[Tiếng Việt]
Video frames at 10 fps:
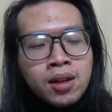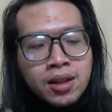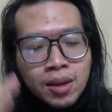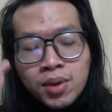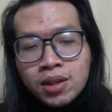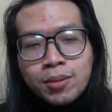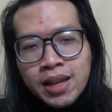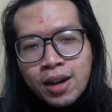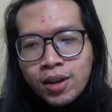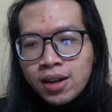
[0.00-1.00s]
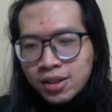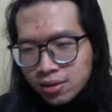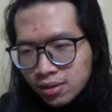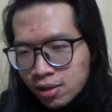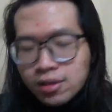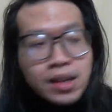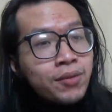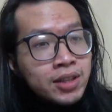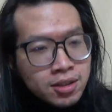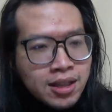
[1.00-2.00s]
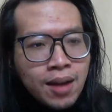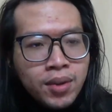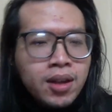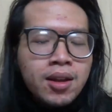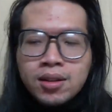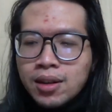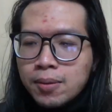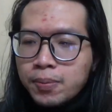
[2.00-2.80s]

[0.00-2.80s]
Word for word: thì cái bước tiếp theo đấy là thử nghiệm về chất xác tức là